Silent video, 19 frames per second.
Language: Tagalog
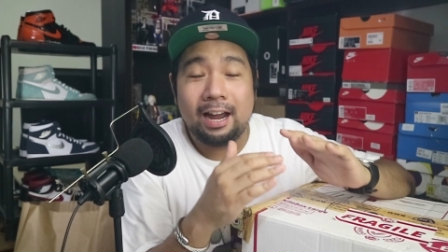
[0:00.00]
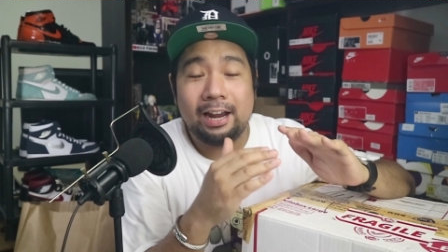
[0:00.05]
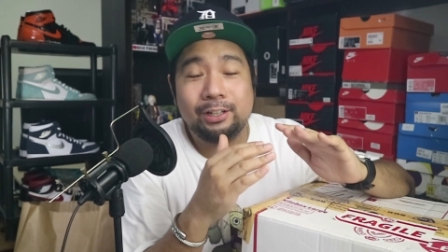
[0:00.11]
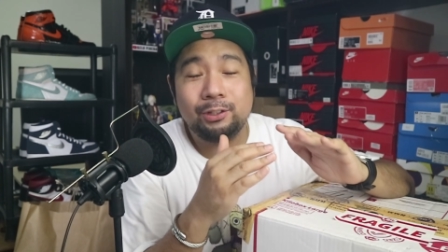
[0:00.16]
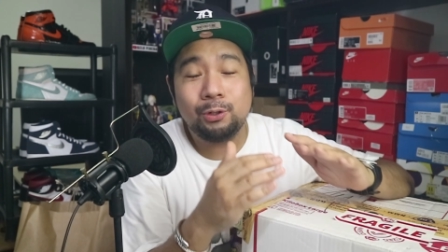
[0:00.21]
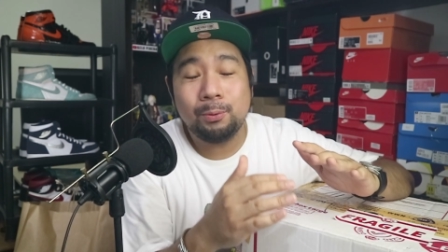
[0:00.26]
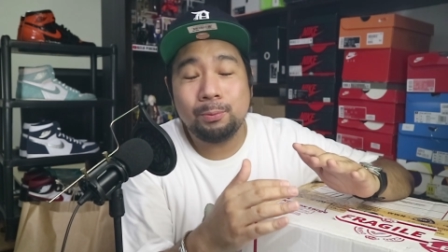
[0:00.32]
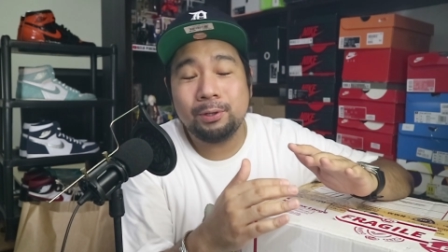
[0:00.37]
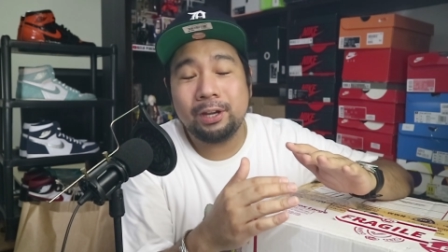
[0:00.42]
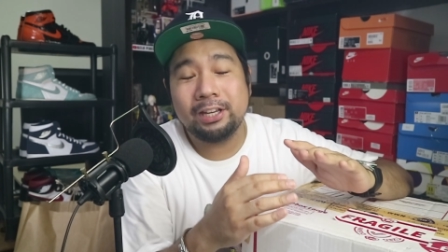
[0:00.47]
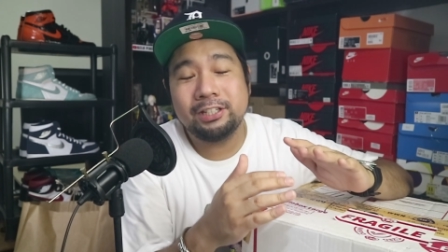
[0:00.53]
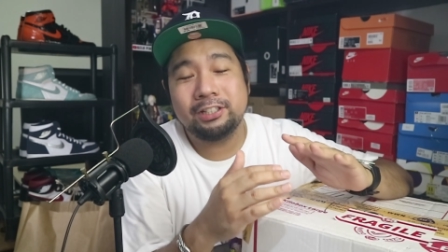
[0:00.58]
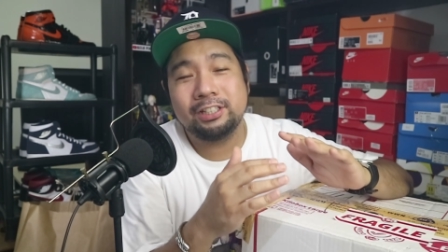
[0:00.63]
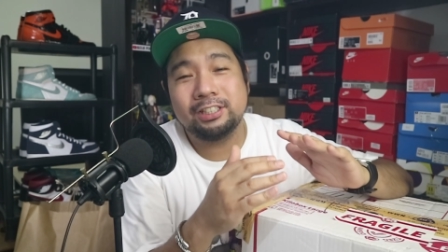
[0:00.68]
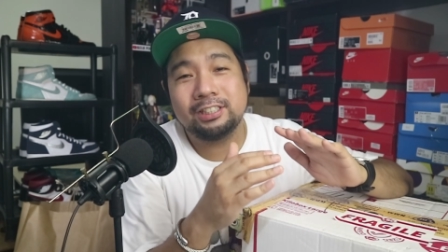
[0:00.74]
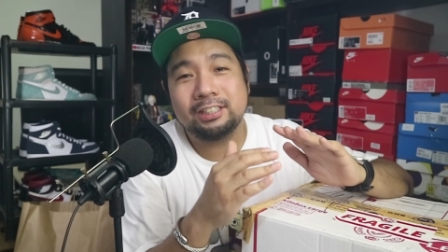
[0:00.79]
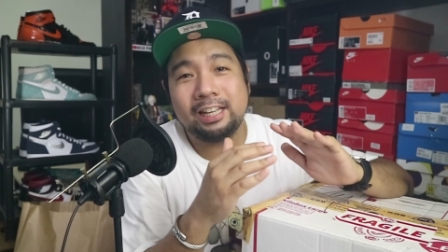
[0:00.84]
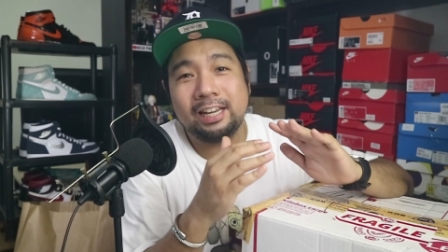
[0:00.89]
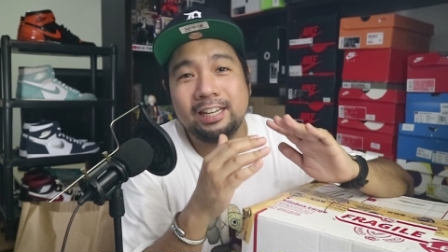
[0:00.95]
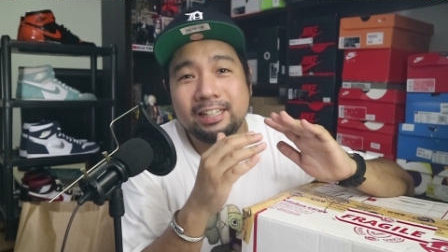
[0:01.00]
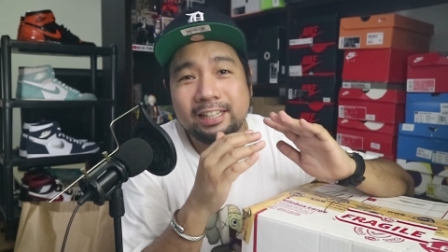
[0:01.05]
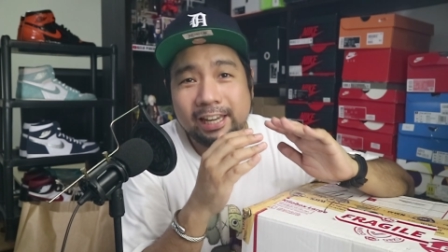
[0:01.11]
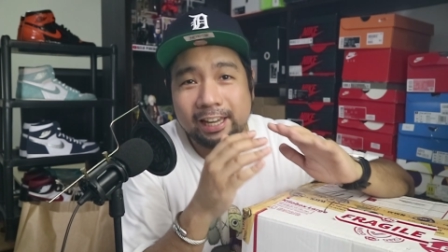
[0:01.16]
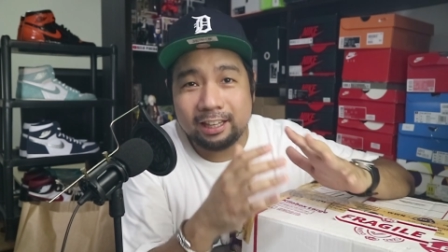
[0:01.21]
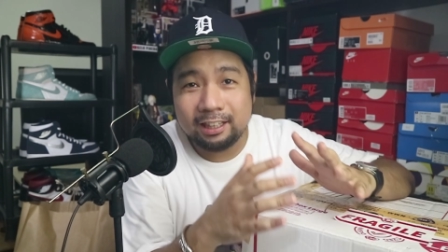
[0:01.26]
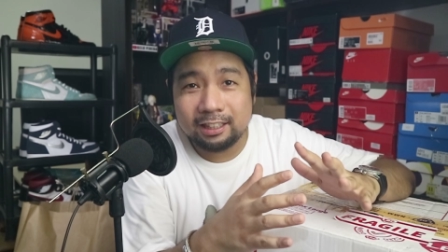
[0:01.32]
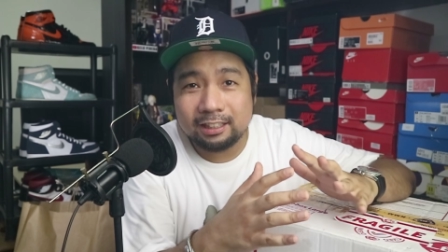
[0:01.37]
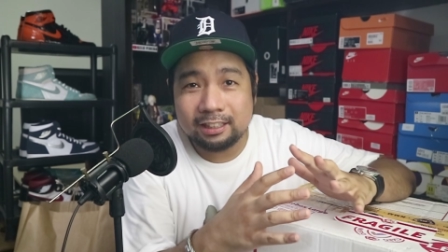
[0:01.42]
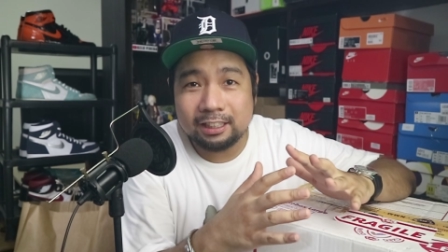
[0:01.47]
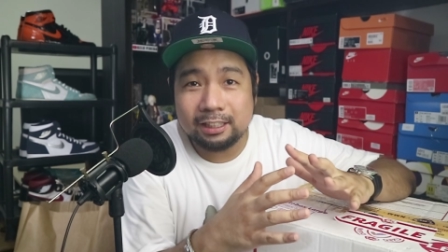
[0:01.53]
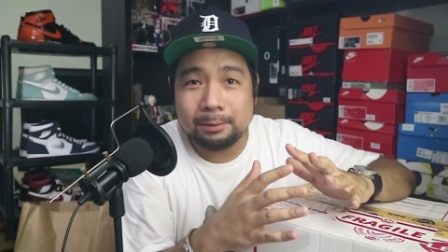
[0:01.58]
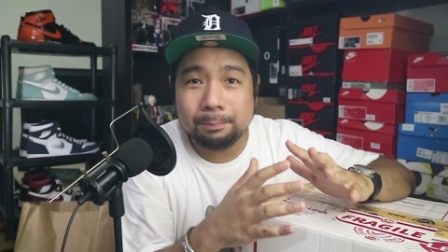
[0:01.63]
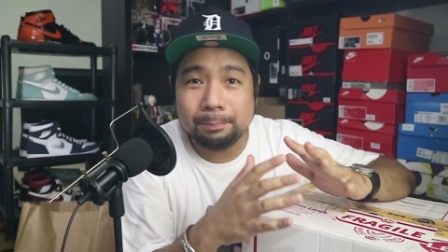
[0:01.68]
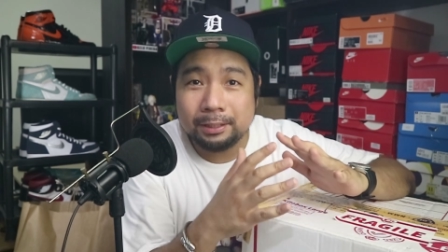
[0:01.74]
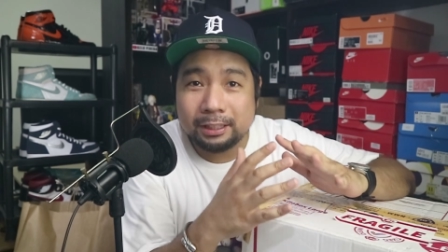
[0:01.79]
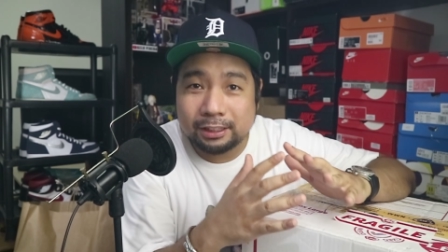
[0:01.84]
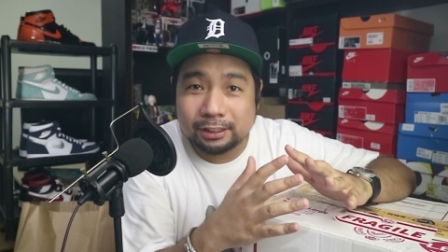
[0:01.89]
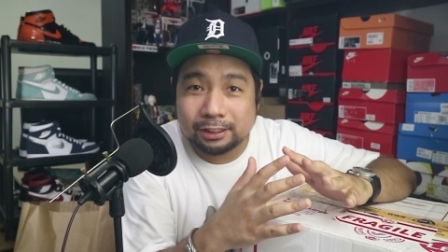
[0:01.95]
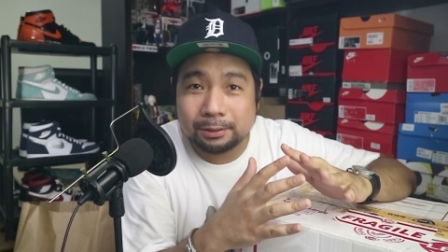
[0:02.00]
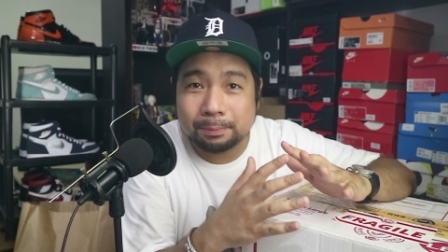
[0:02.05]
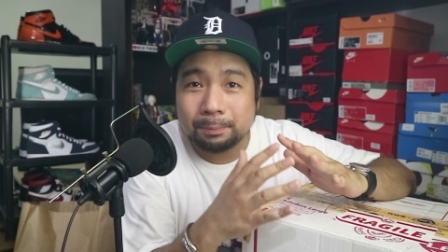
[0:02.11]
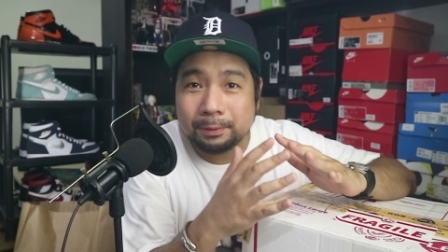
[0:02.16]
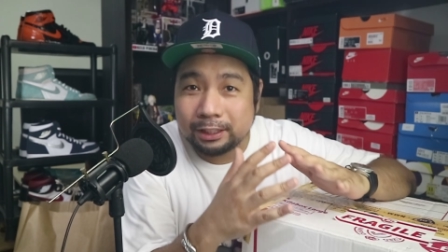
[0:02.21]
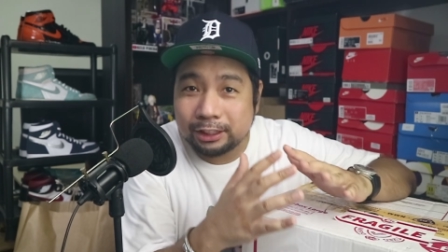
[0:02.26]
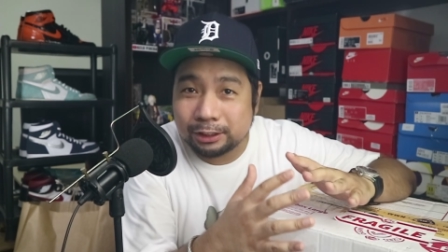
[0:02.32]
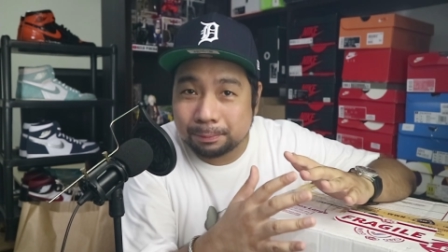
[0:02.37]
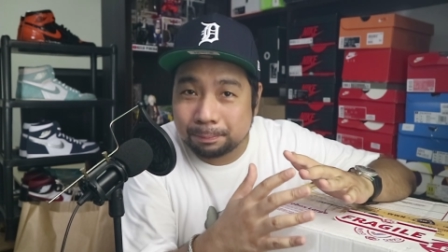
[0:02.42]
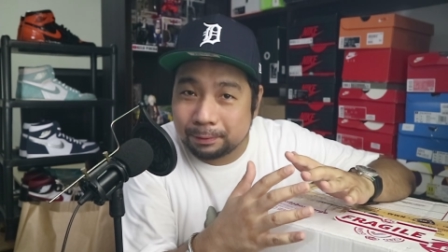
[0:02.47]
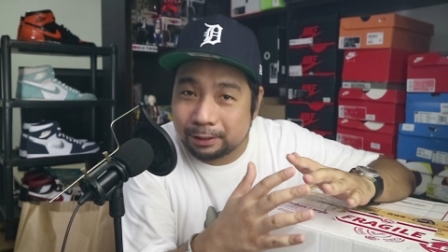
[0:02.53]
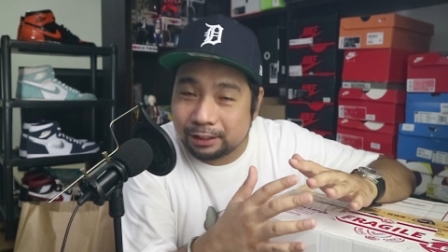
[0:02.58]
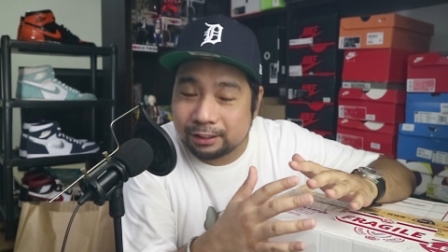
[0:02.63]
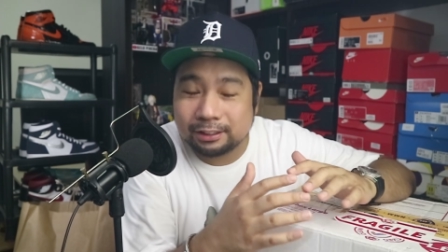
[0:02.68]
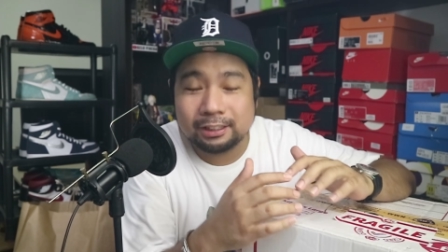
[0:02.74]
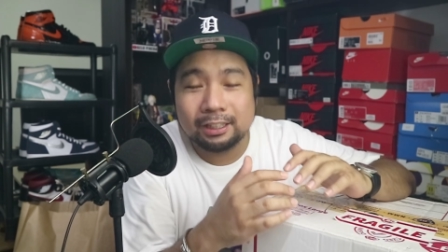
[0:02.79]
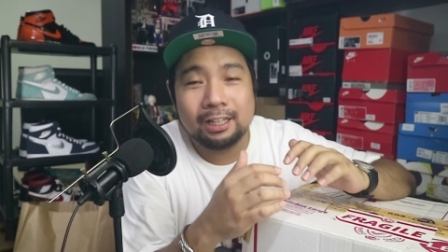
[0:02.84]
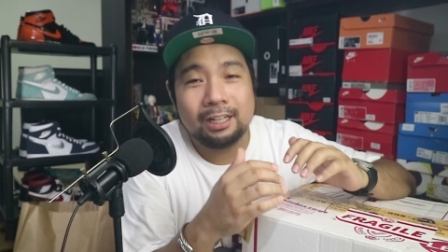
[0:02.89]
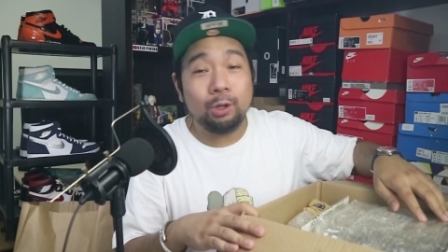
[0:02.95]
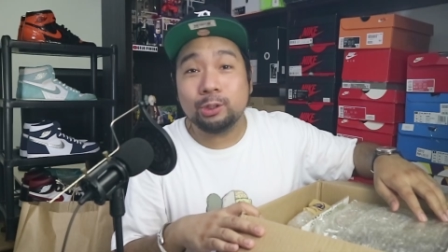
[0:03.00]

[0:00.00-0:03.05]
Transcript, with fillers: I do hope you guys are staying healthy. Please, please, please.